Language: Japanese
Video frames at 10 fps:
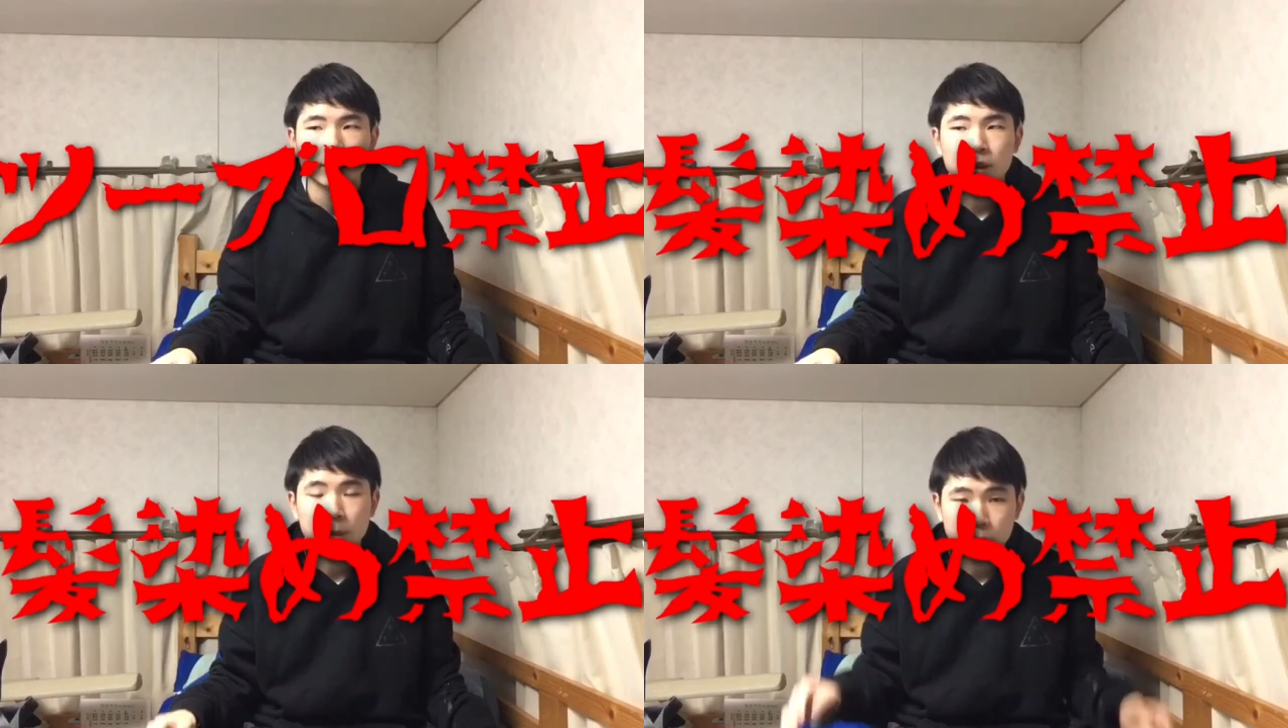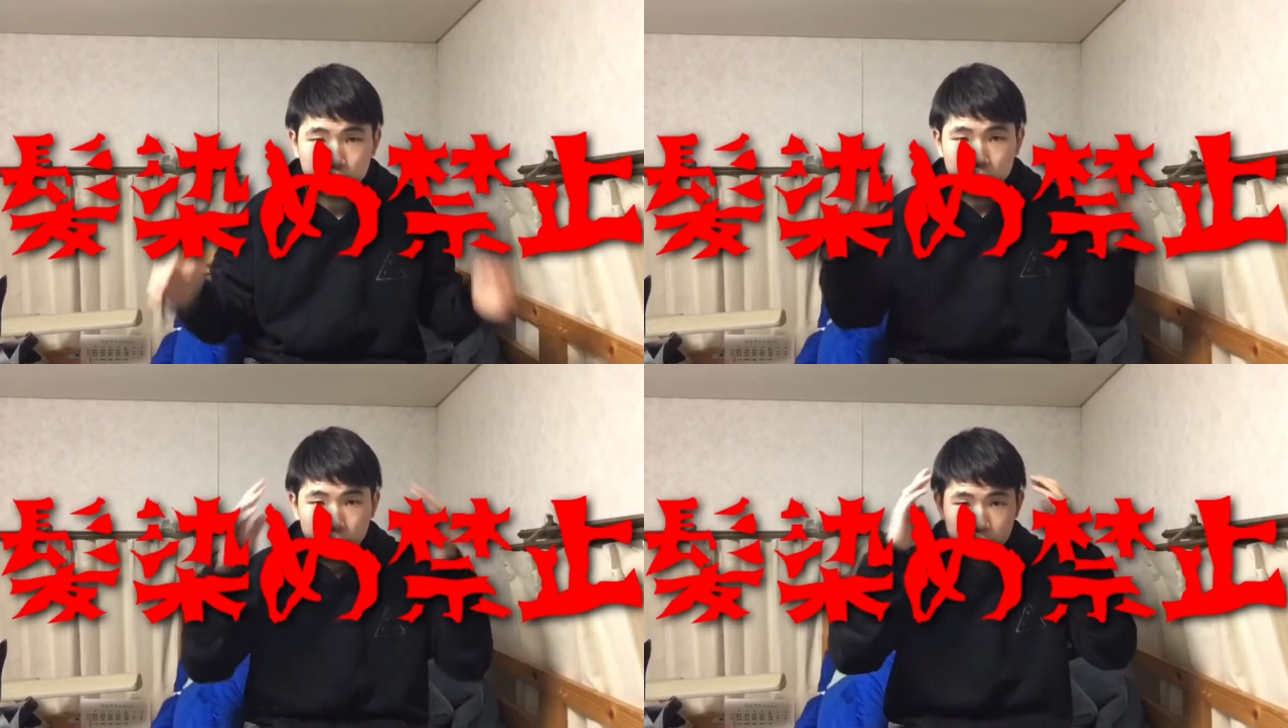髪
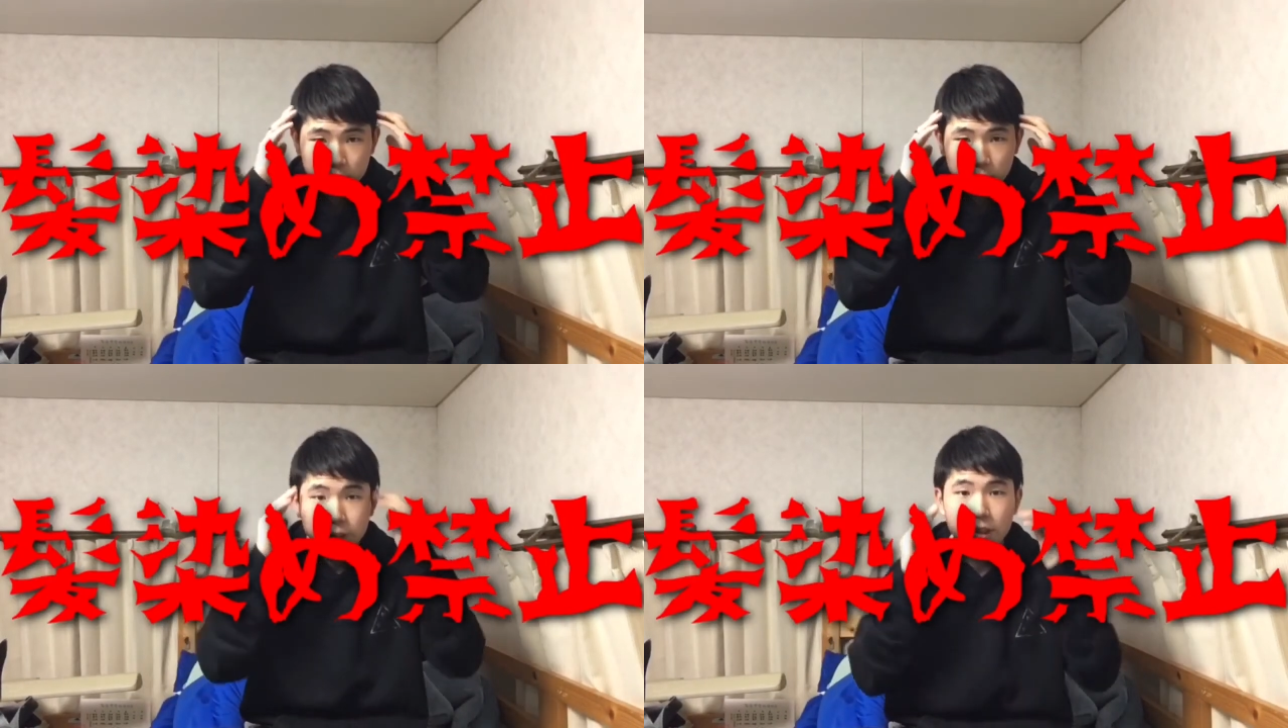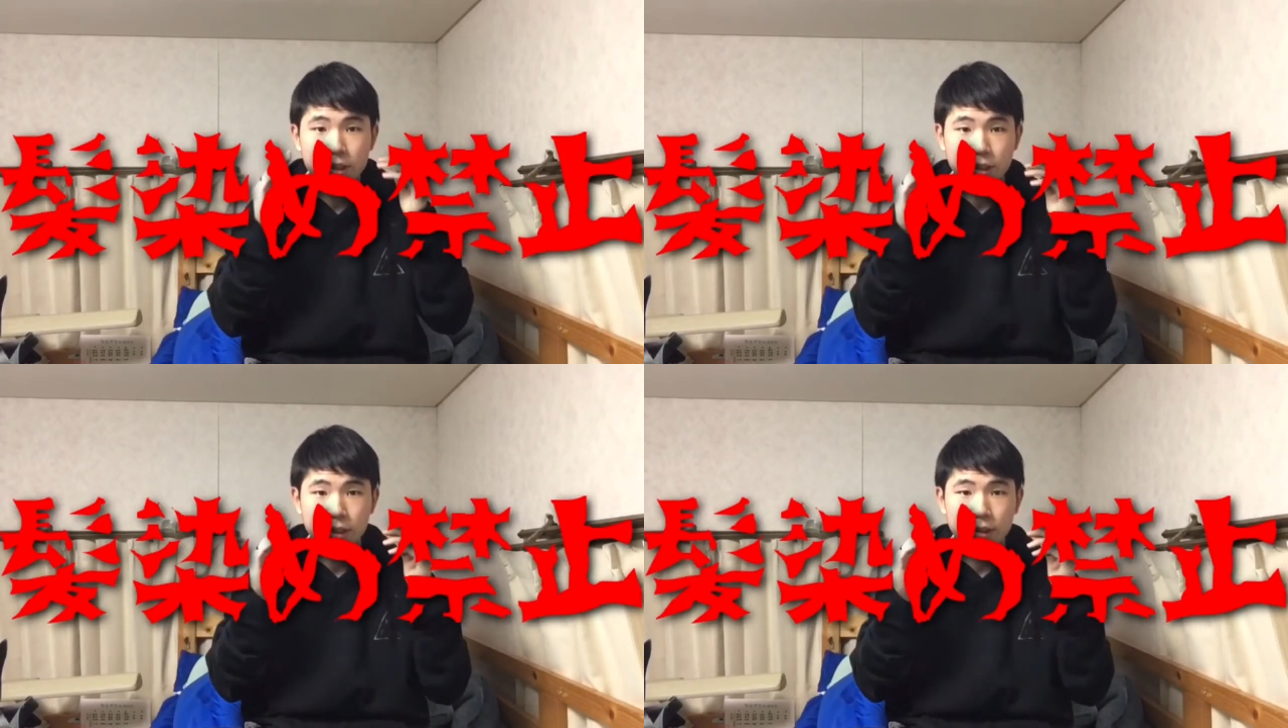を染めるのは禁
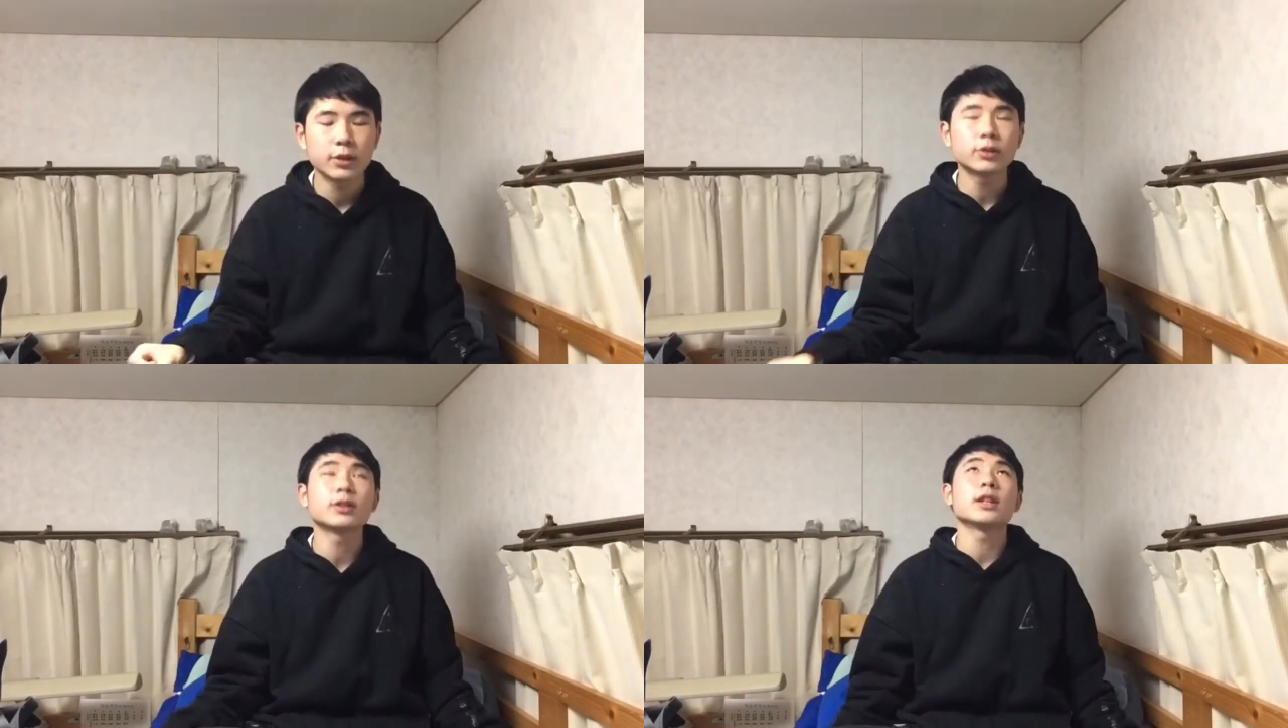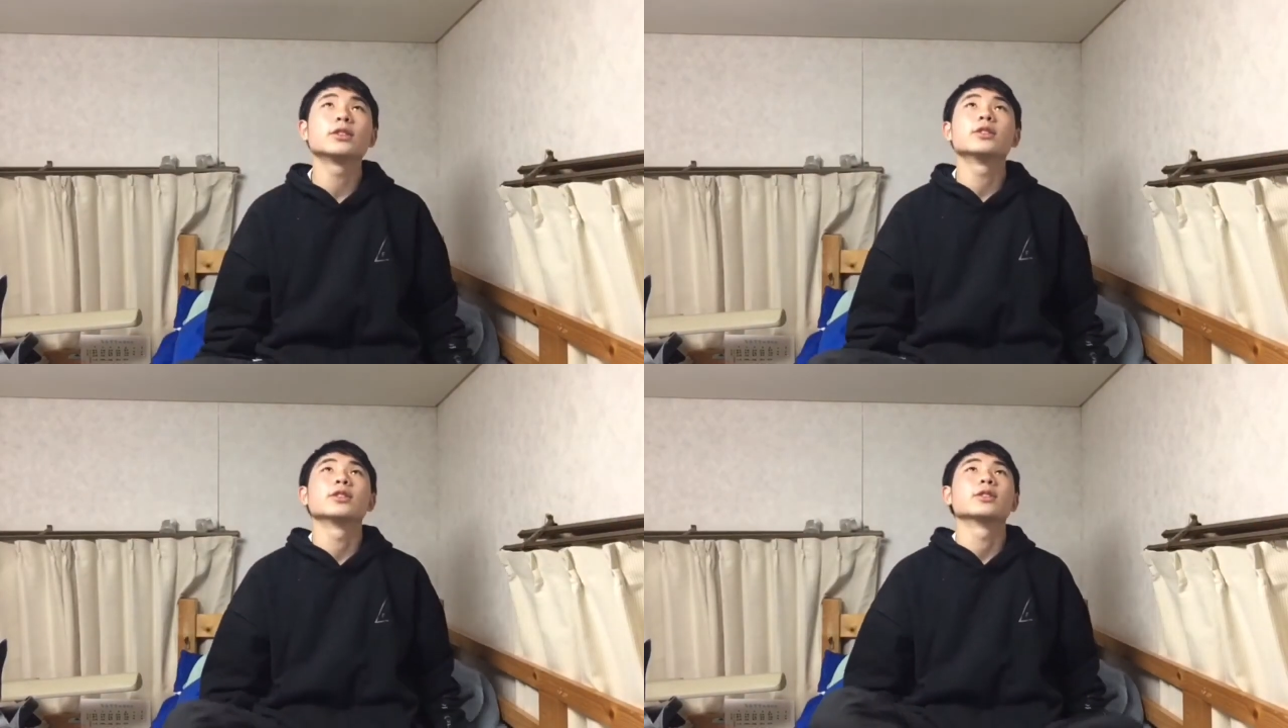止。よくあ
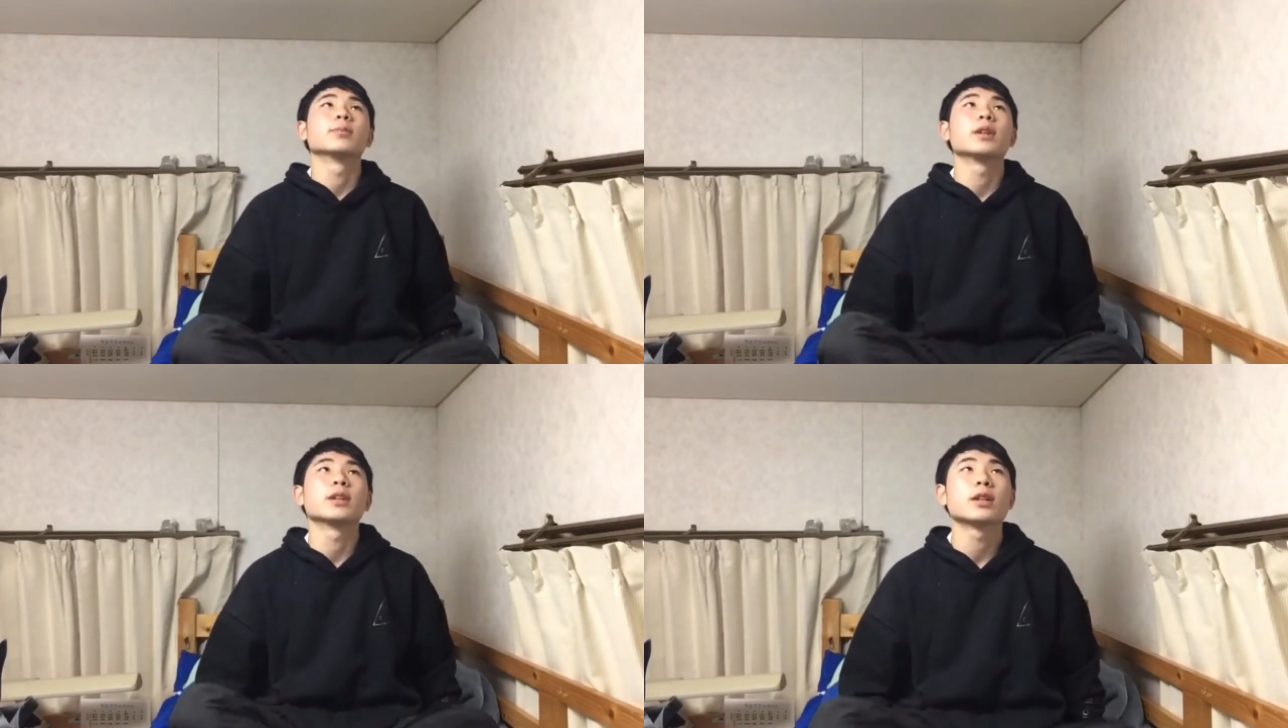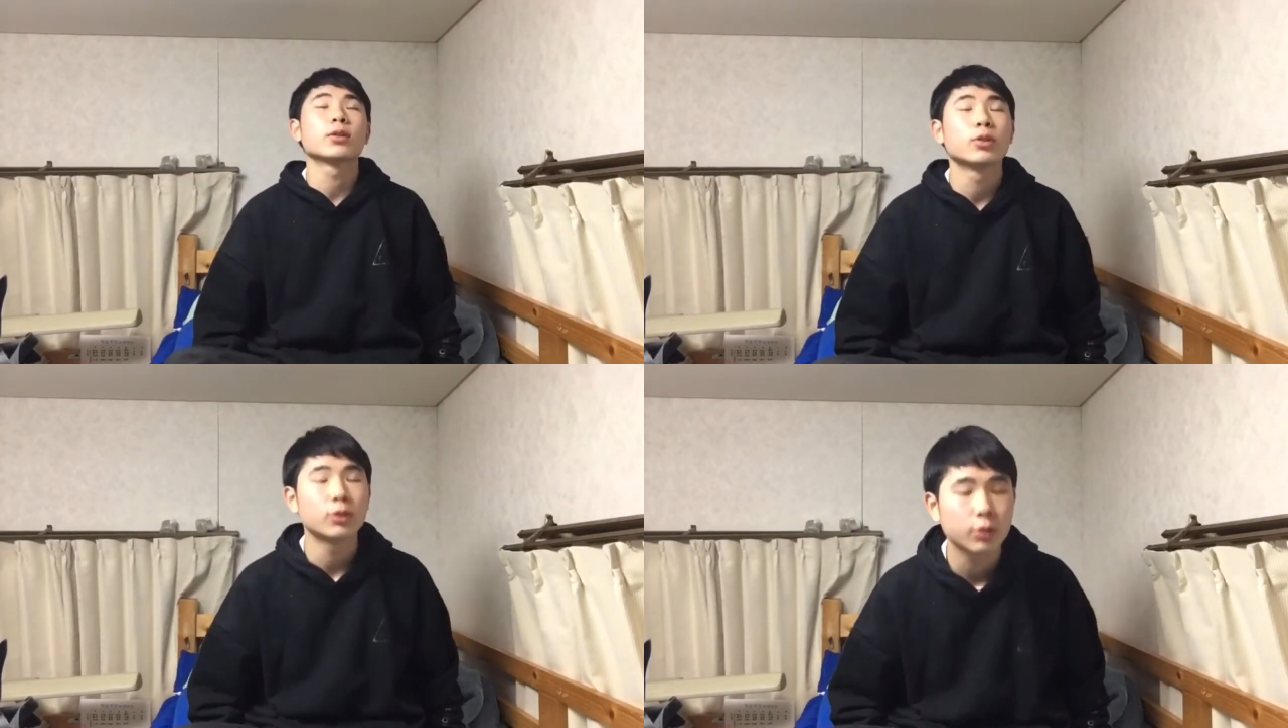る、
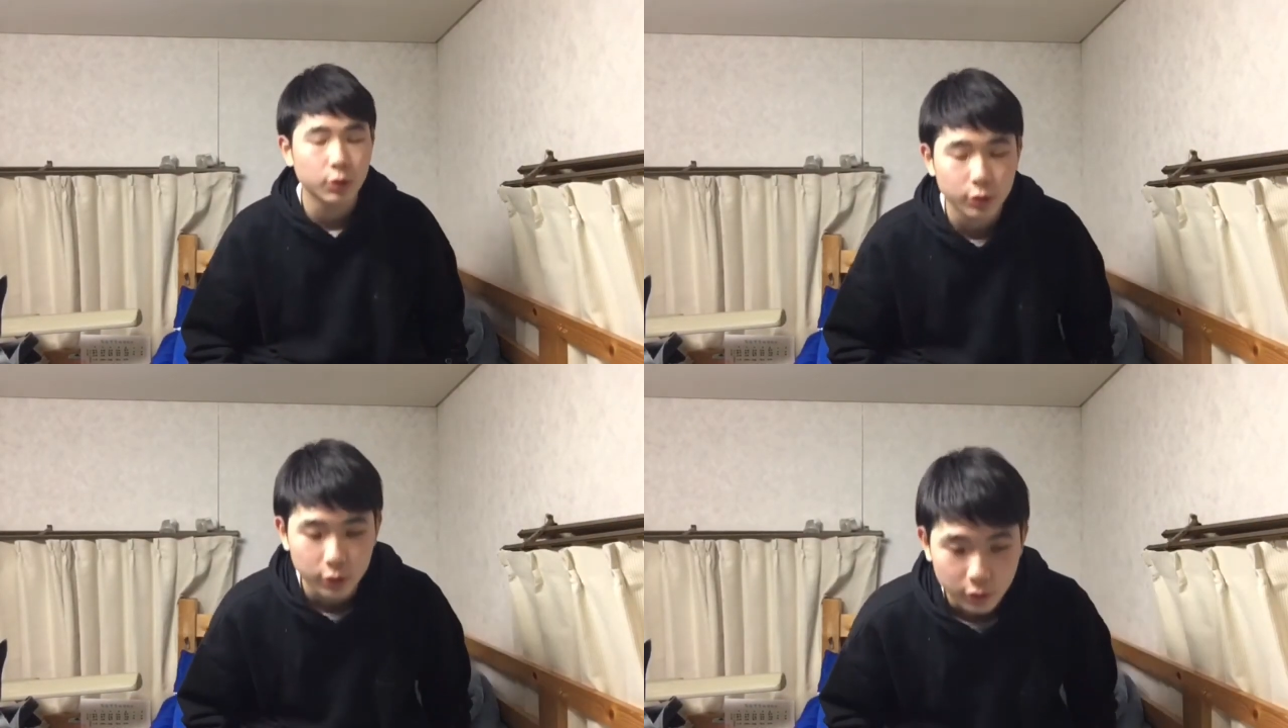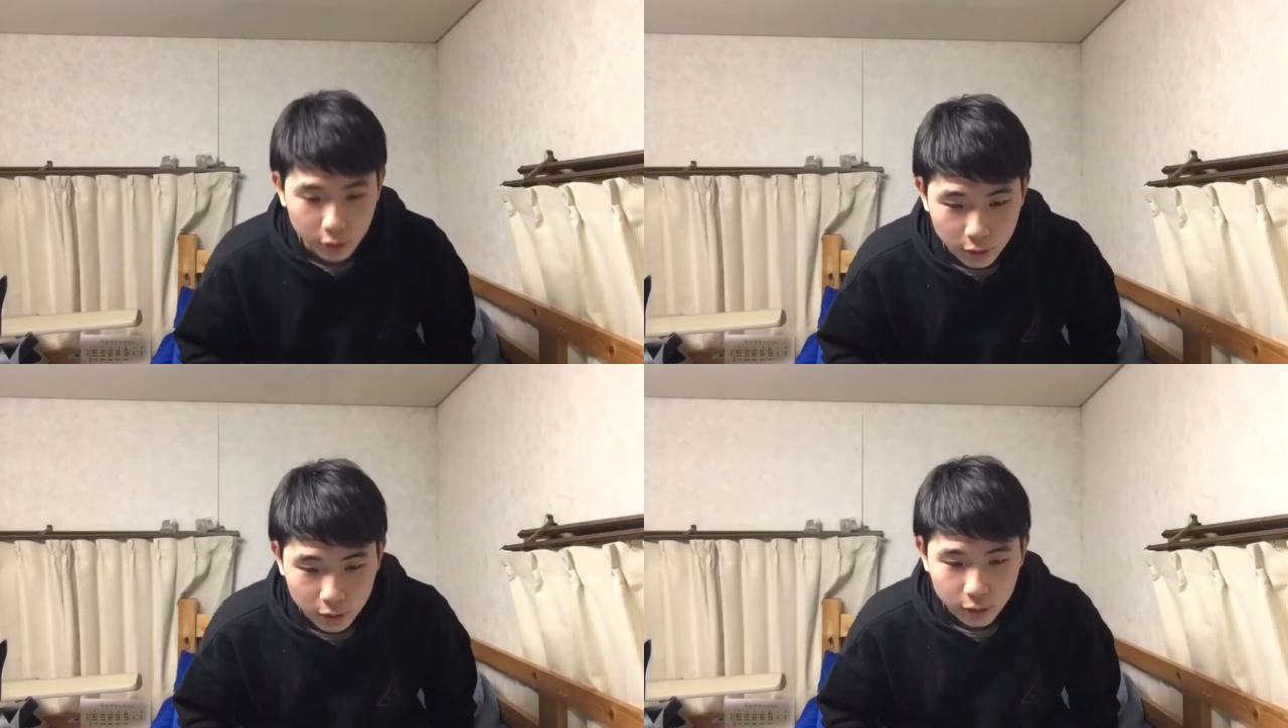学校の校則
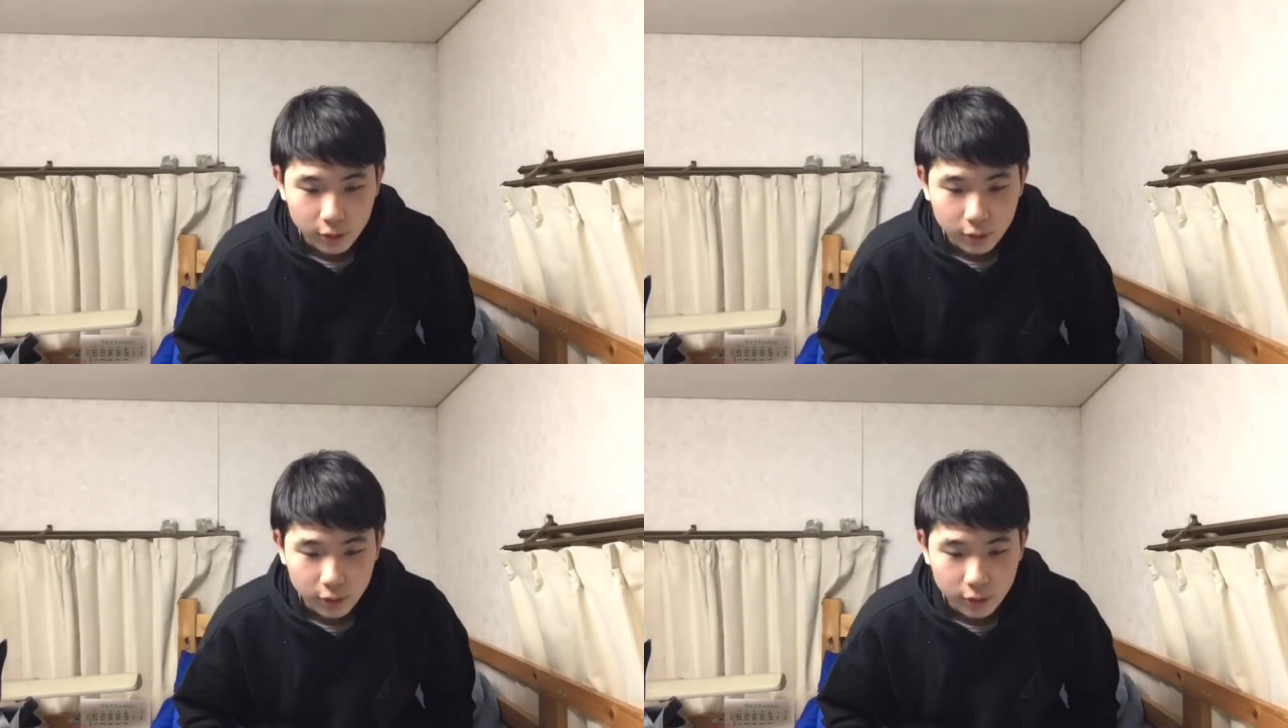の、